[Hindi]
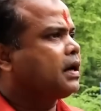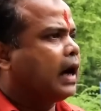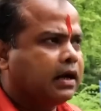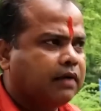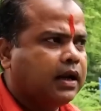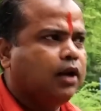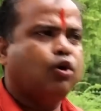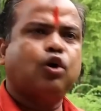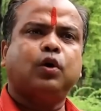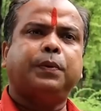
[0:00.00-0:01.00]
में खाने वाले
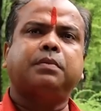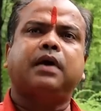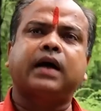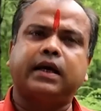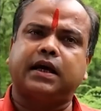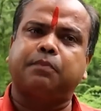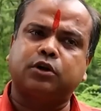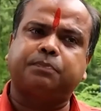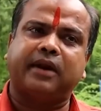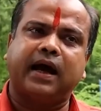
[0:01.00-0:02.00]
लोगों को भी महंगाई का
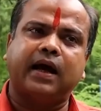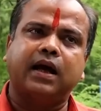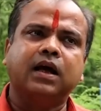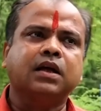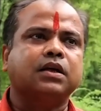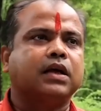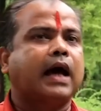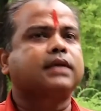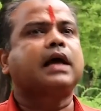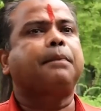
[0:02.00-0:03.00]
बोझ पड़ा है
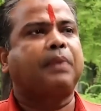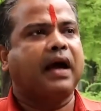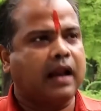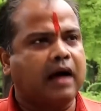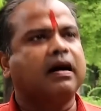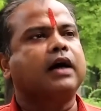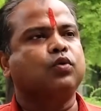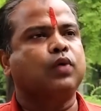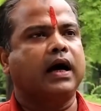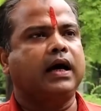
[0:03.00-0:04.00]
ऐसा पहला
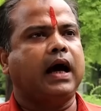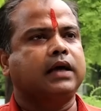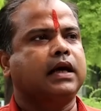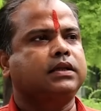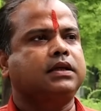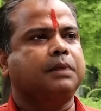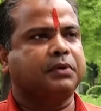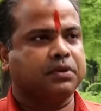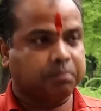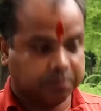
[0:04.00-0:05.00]
बार हुआ है आज़ादी के
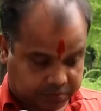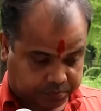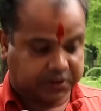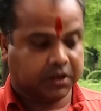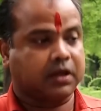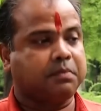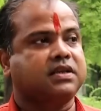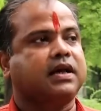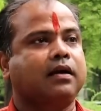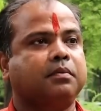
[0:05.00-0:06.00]

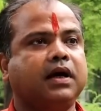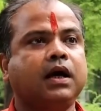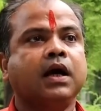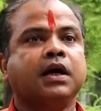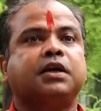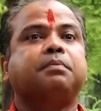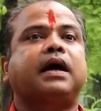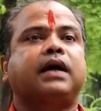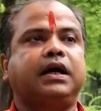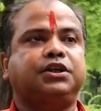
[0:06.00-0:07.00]
पचहत्तरवें साल में कि
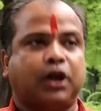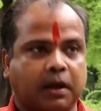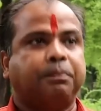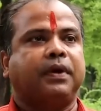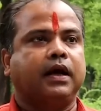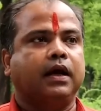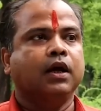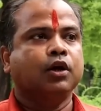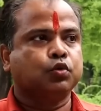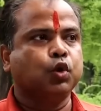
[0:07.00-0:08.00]
महंगाई चरम पर है
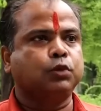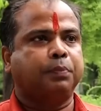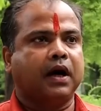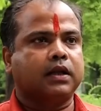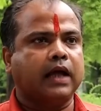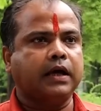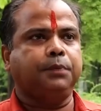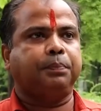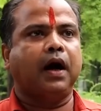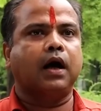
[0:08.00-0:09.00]
दूध पर
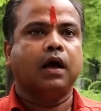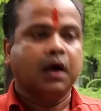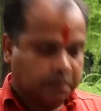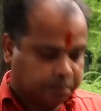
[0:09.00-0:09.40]
दही पर